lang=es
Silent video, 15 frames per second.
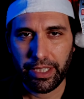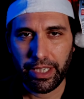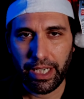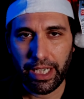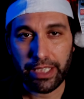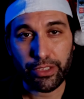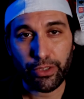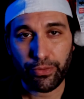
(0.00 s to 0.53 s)

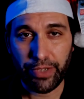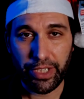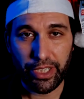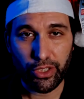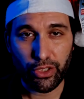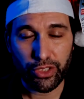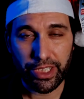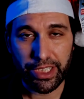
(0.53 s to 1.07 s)
Astrofriki os
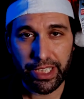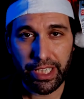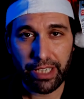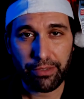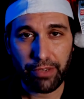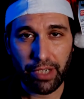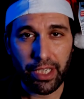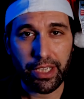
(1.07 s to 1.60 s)
desea
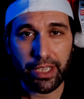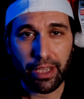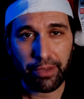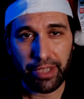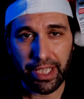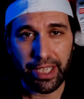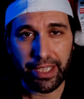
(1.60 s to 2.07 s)
feliz Navidad.